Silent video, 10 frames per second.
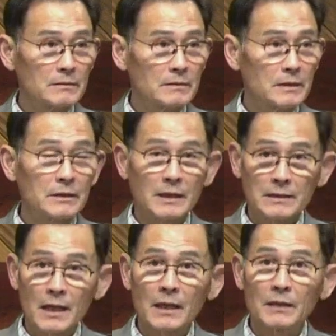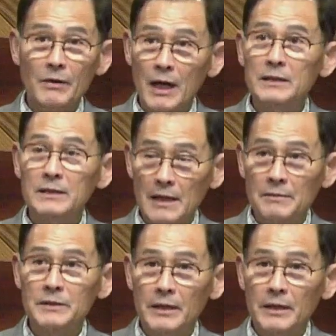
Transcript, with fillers: 그냥 세상과 같이 살면 돼요.